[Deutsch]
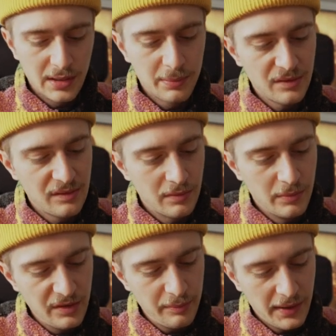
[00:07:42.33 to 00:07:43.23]
gibt es
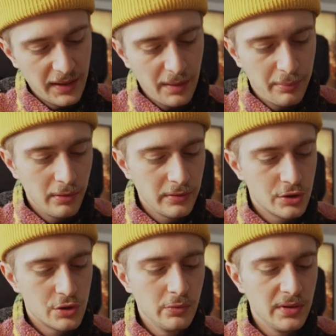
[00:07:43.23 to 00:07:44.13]
zumindest bei jeder
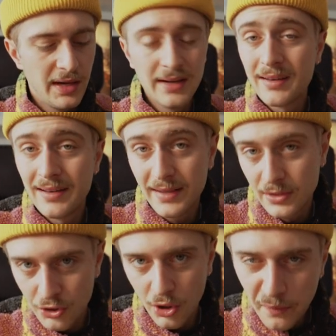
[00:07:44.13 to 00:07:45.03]
Point-and-Shoot einen
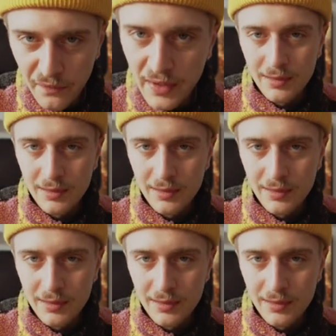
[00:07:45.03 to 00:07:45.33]
kleinen Knopf,